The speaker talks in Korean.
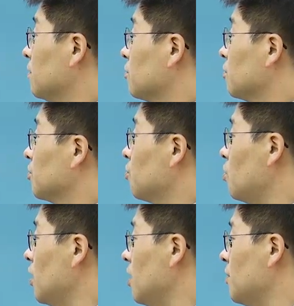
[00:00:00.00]
그러면
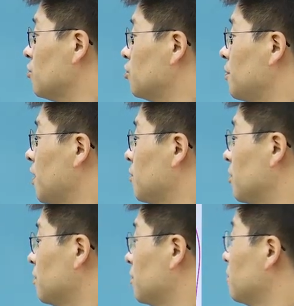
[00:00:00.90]
콜라만
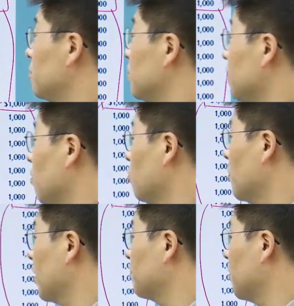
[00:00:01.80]
구입하면 네,
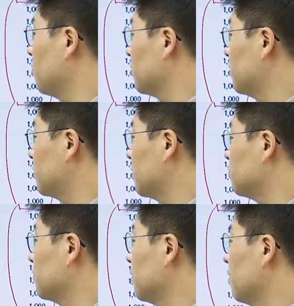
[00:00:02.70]
500병을 살
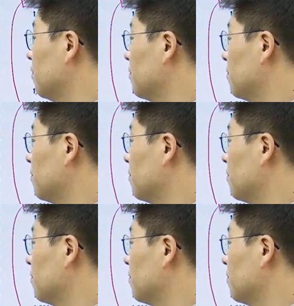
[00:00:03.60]
수 있네요.